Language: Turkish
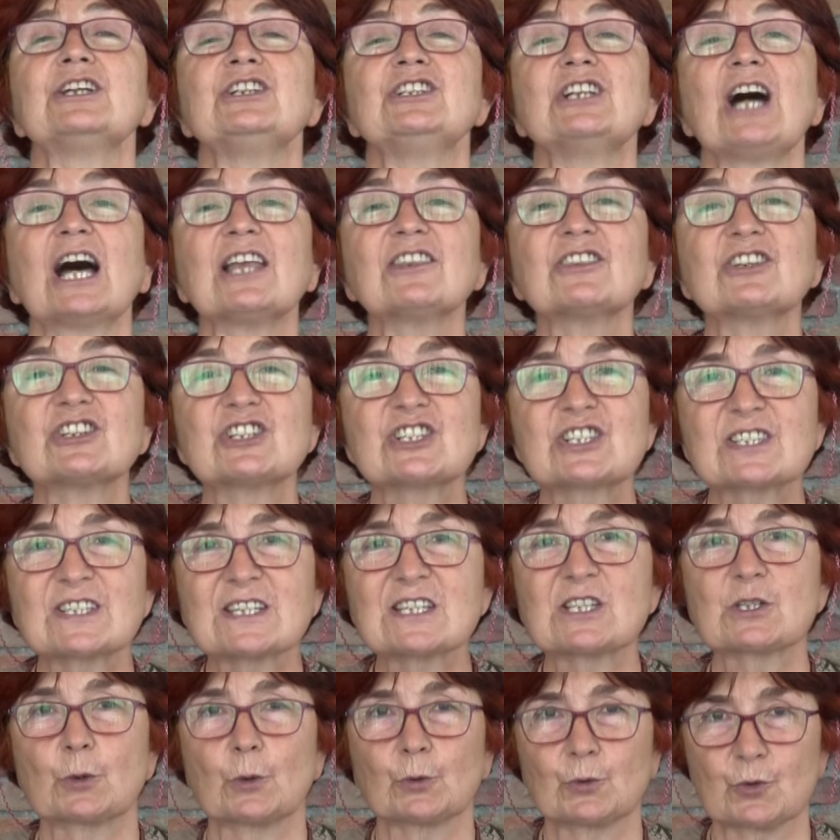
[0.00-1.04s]

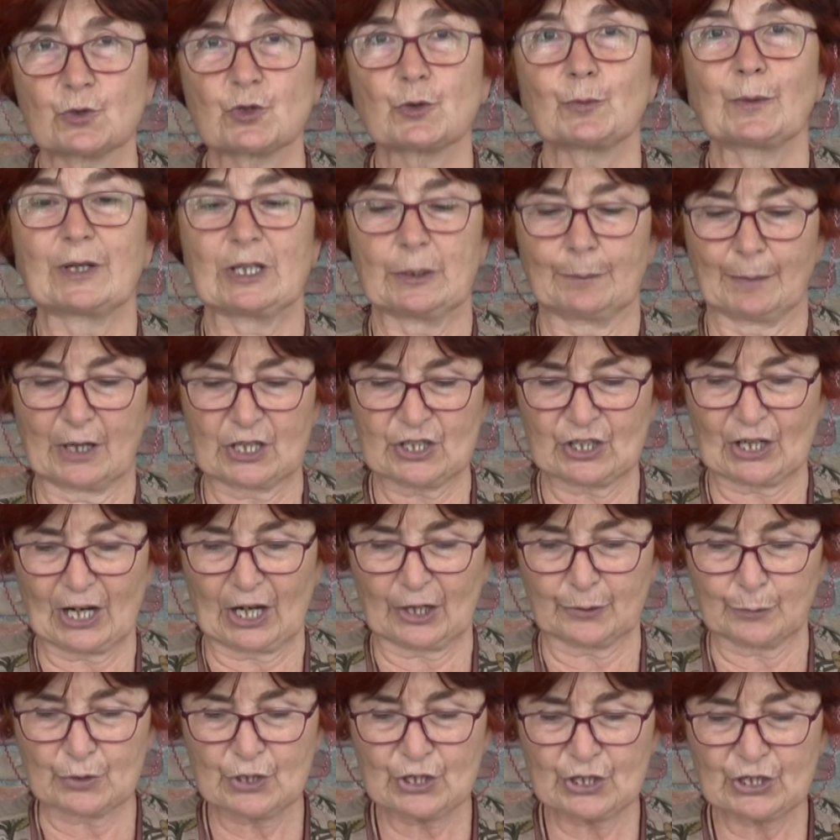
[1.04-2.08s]
yanlışsız konuşmayı
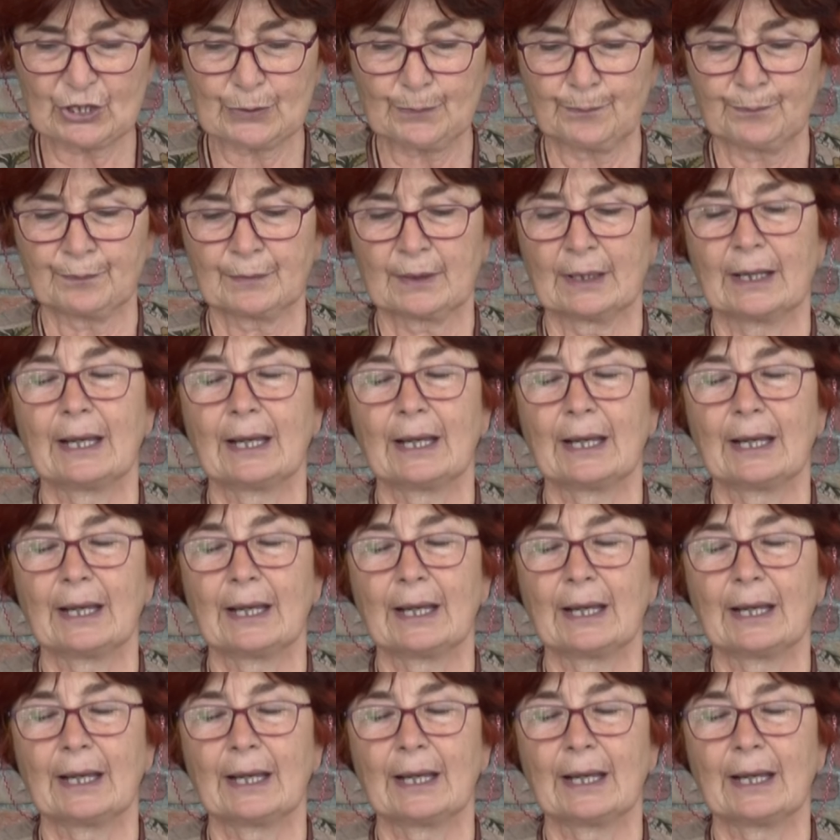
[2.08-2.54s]
başarmış,